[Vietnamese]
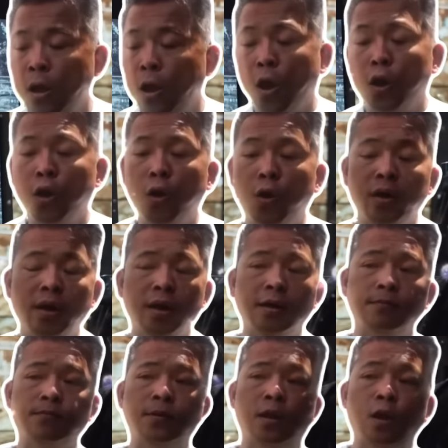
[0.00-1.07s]
Họ nói á,
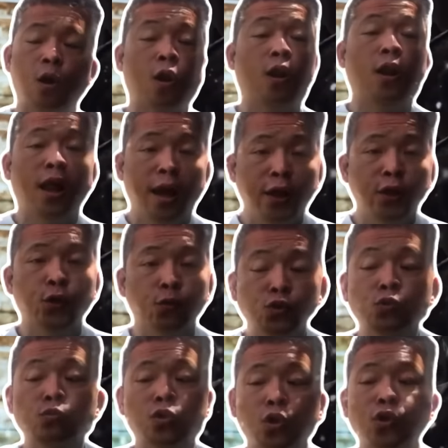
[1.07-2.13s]
họ lợi dụng
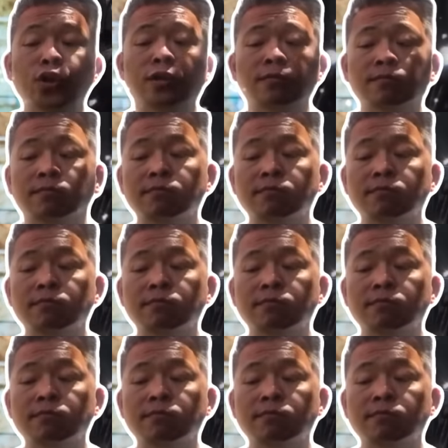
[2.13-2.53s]
chúng tôi